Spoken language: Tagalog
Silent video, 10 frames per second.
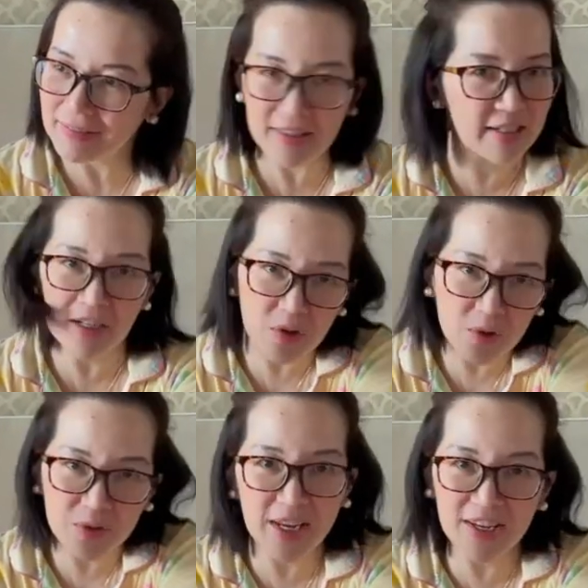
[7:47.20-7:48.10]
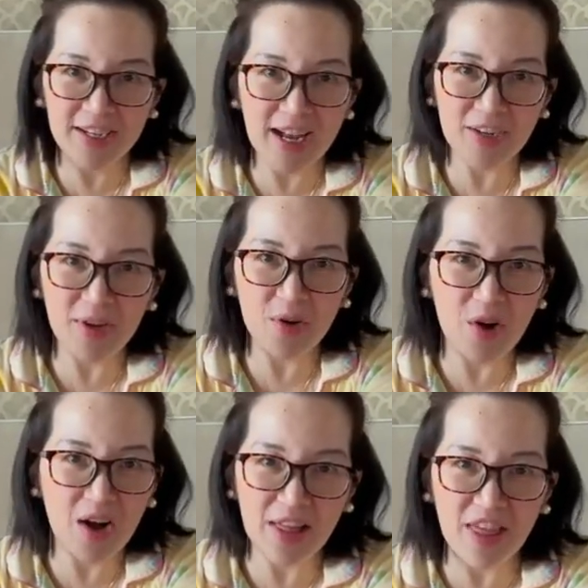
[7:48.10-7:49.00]
they didn't know na yun ang gagawin ko.
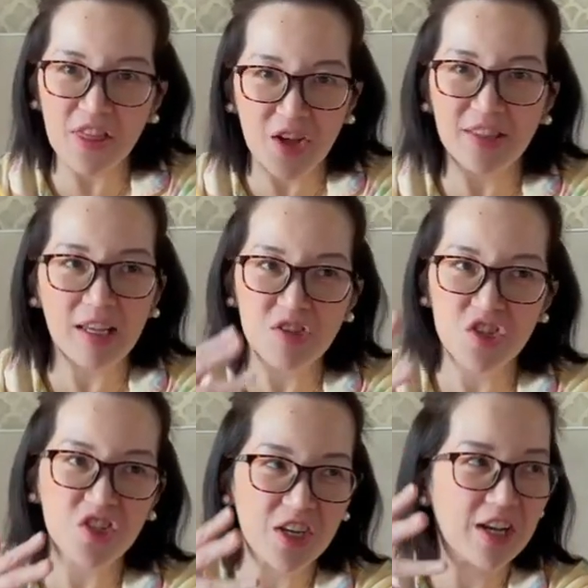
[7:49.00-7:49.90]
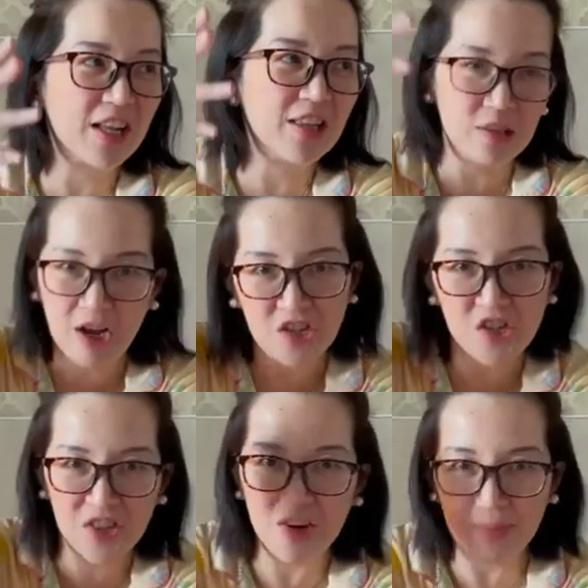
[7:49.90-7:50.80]
They thought I was just gonna
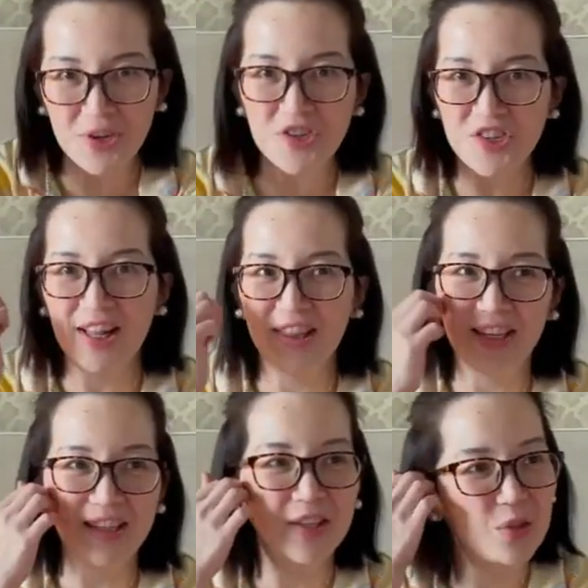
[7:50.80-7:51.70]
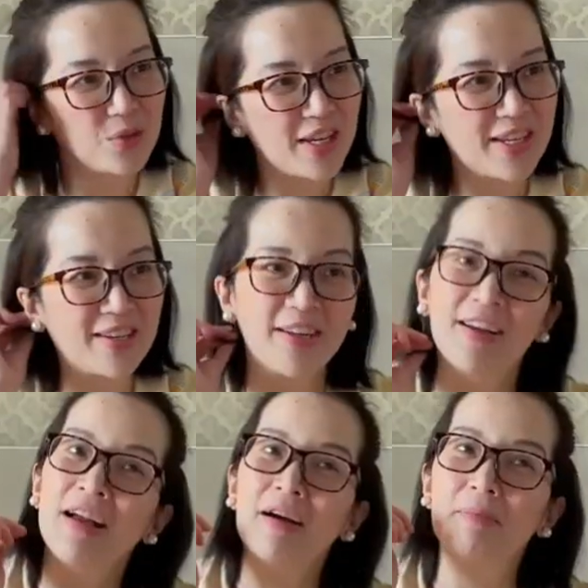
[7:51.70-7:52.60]
launch the commercial. They didn't know na yun ang
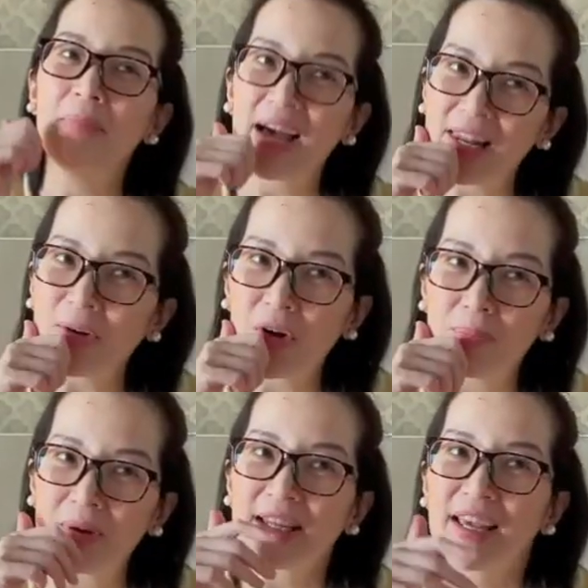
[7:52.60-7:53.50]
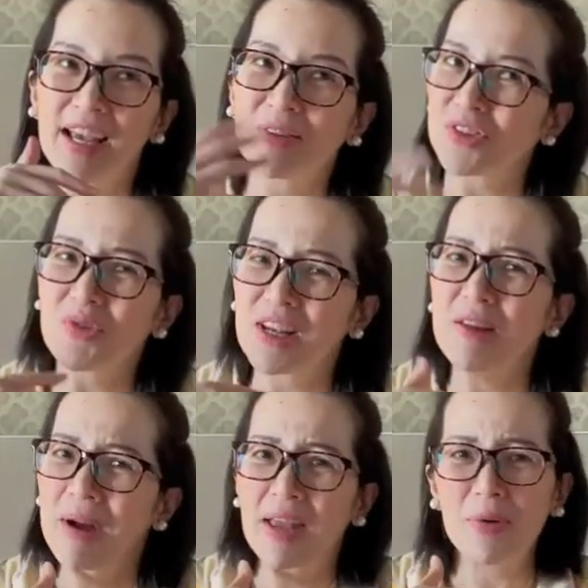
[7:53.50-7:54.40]
bala ko. But it was really
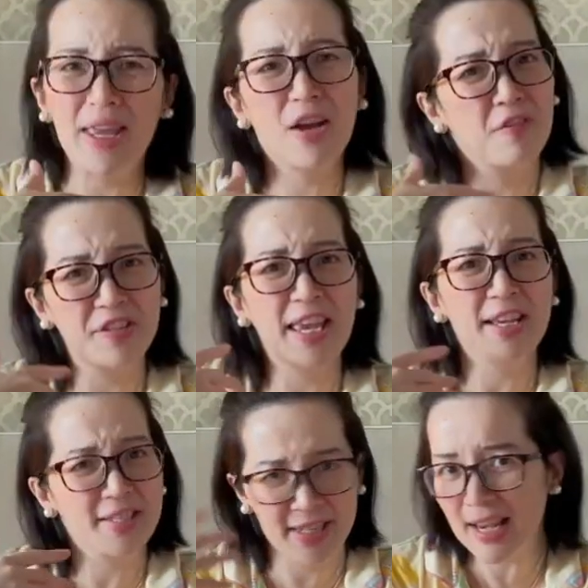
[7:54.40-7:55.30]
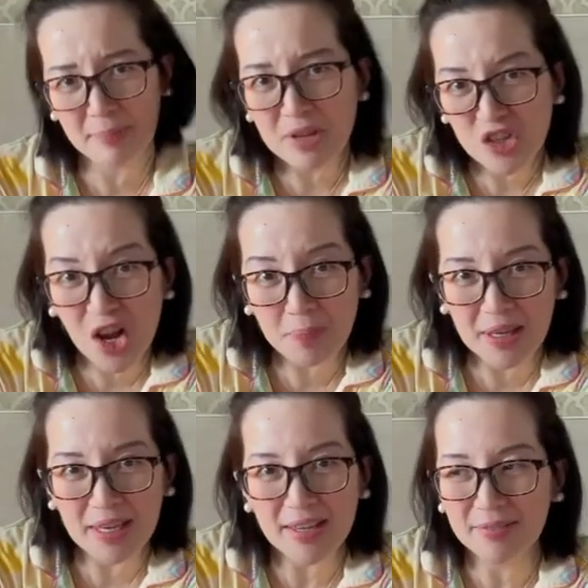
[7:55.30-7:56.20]
my way of saying, salamat
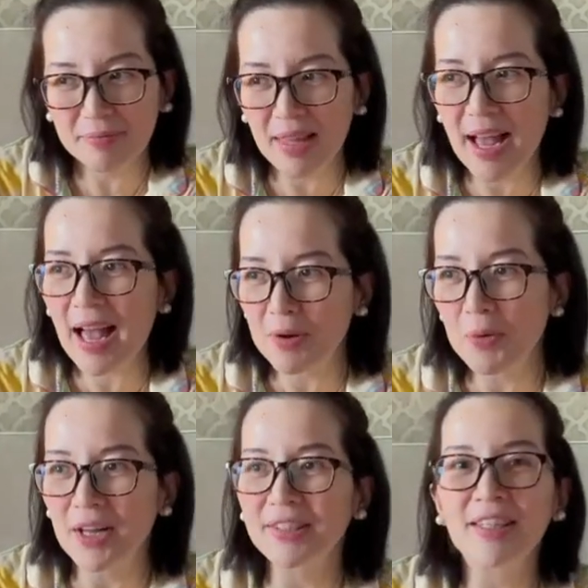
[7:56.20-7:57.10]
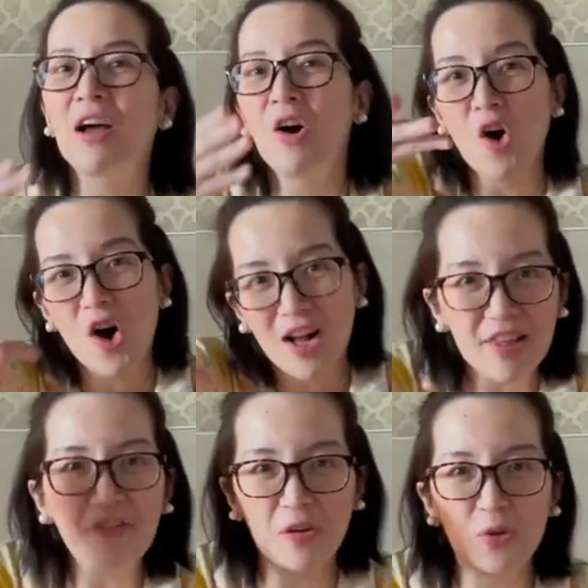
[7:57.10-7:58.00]
Shopee, na I wanted all
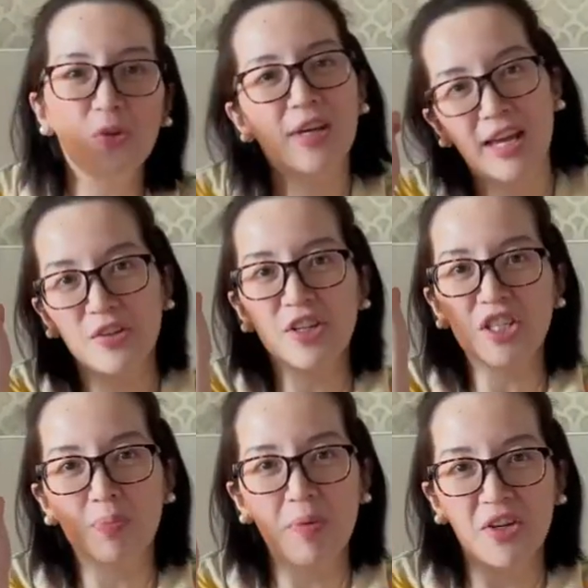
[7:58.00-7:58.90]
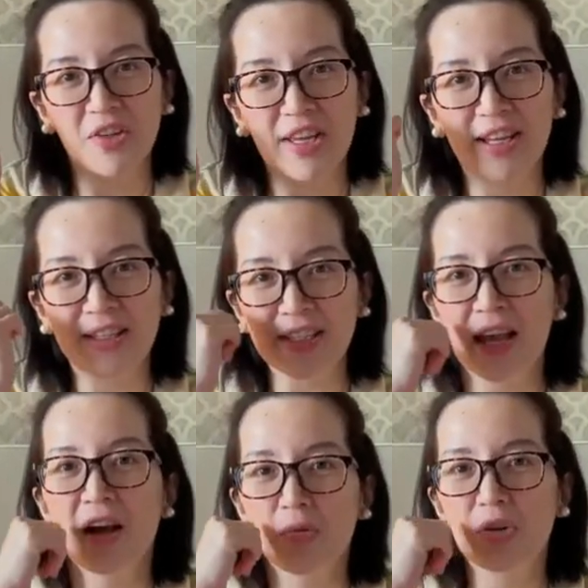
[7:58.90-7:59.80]
of you to get to experience
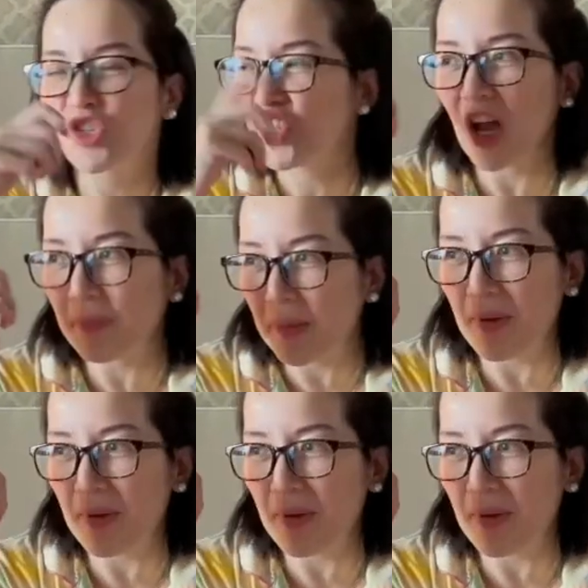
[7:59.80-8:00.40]
what Shopee